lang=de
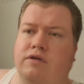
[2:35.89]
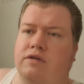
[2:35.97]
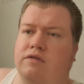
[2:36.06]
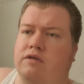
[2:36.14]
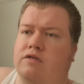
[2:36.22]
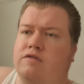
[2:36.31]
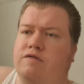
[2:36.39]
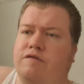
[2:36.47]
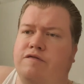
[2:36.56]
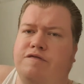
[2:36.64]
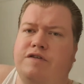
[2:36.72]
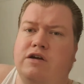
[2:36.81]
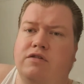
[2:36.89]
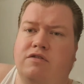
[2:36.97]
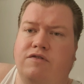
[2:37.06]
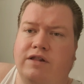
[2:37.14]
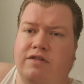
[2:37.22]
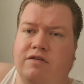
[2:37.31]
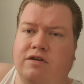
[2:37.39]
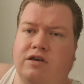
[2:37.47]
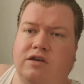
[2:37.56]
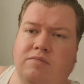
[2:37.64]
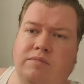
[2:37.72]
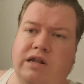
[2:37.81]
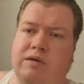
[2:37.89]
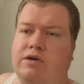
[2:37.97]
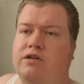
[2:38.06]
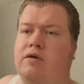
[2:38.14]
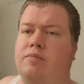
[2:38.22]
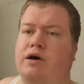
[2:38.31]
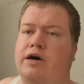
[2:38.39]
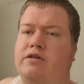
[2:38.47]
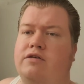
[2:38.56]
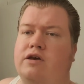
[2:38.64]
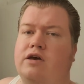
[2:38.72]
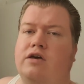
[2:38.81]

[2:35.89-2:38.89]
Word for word: ist 24 mm breit.